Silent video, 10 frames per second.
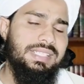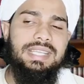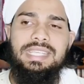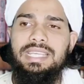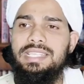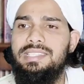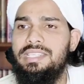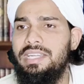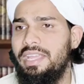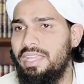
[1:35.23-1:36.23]
जैसे कि
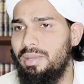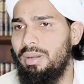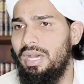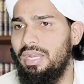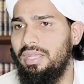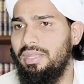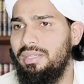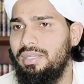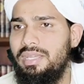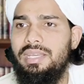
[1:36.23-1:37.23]
सीने के बाल
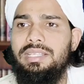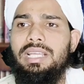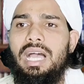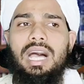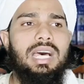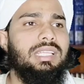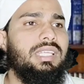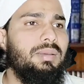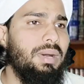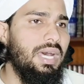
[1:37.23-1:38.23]
हैं या
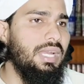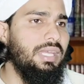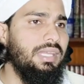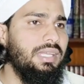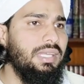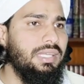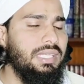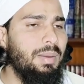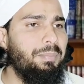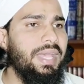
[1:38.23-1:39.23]
हाथ के बाल हैं
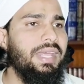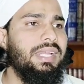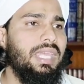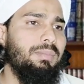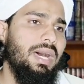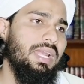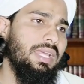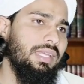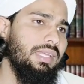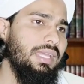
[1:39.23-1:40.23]
या पैर के बाल
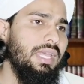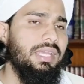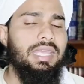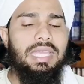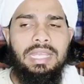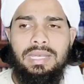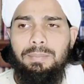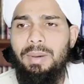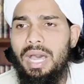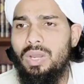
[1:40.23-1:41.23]
हैं कि
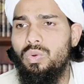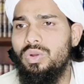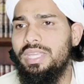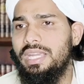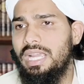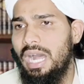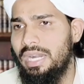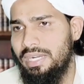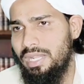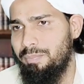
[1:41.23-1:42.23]
इन बालों के
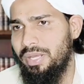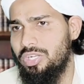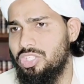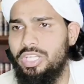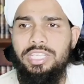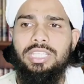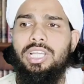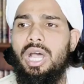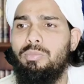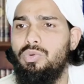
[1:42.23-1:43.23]
काटने पर शरीयत
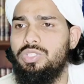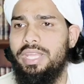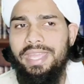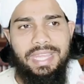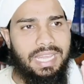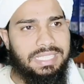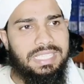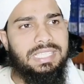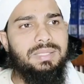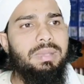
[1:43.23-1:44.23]
खामोश है
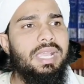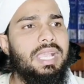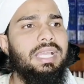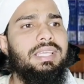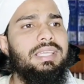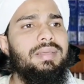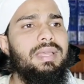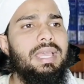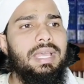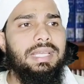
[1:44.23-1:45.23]
हदीस में कहीं
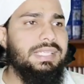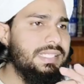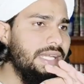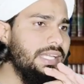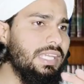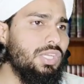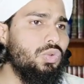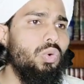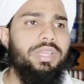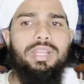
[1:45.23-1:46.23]
इस तरीके की
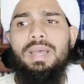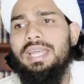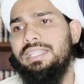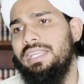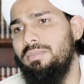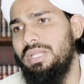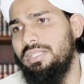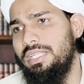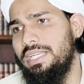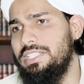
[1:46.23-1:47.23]
कोई रिवायत नहीं
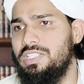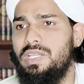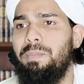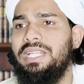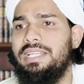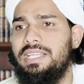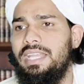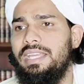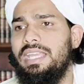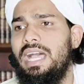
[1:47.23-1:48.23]
मिलती कि जिससे पता
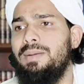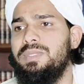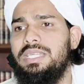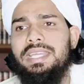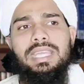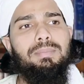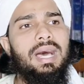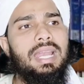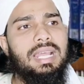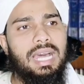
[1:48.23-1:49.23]
चले कि आप सीने के
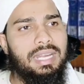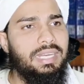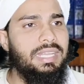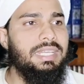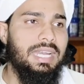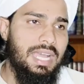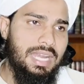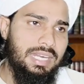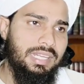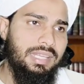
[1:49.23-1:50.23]
बाल काटें या ना
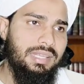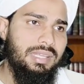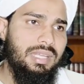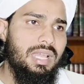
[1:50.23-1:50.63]
काटें